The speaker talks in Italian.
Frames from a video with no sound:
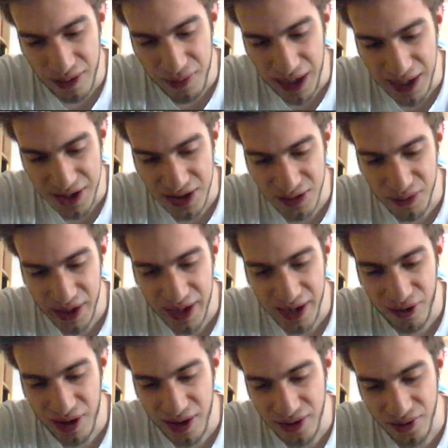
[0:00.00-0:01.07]
in basso perché
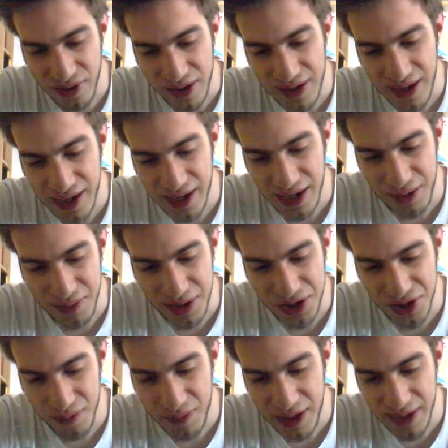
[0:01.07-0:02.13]
è quella dove attacca la
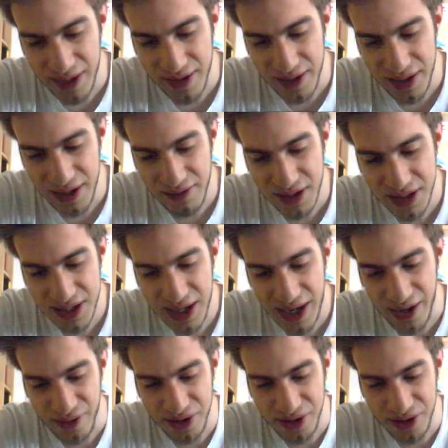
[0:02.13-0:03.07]
maggior parte degli avversari.